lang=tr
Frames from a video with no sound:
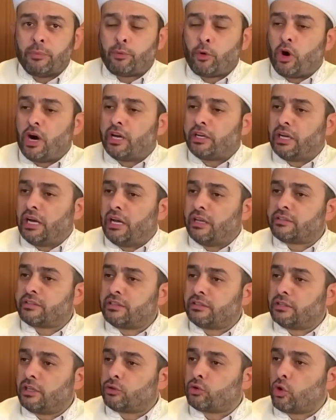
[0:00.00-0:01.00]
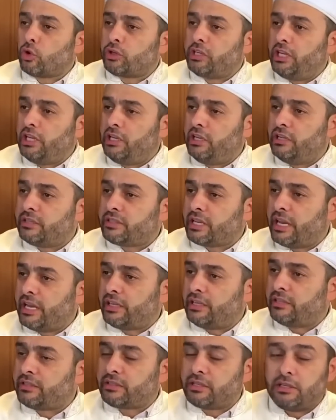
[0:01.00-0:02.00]
puanı alsın da çok iyi liseye
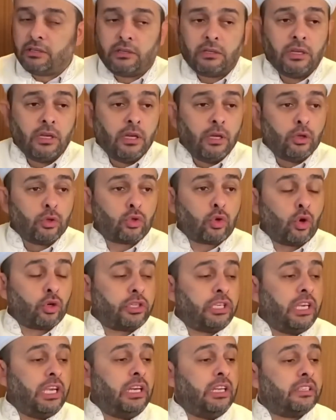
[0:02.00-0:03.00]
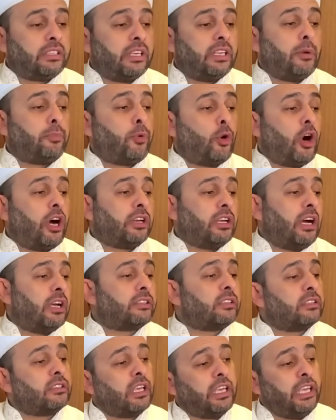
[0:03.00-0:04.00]
gitsin. Çok iyi lisede puan
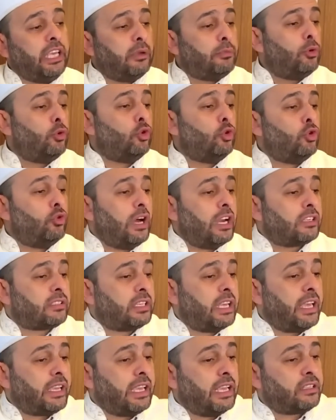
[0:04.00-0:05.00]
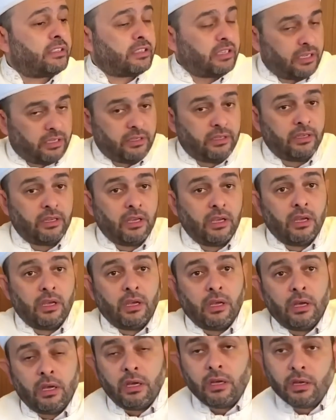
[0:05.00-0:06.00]
alsın da iyi bir üniversiteye geçsin.
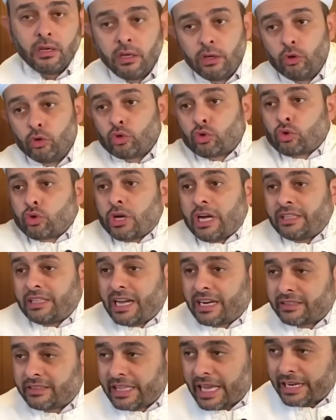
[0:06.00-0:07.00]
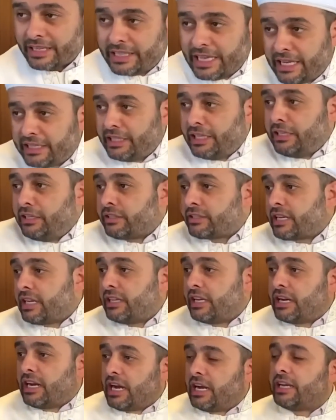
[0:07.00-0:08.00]
Şu kadar dertlendiğiniz
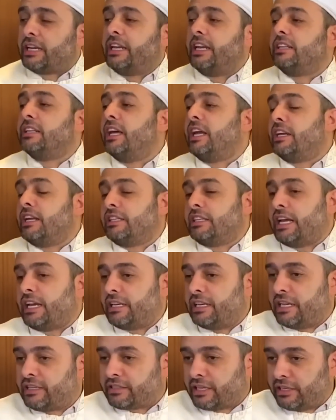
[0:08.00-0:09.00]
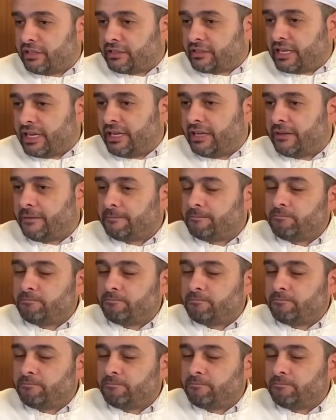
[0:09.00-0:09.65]
kadar ahiretlerine dertlenseniz ya.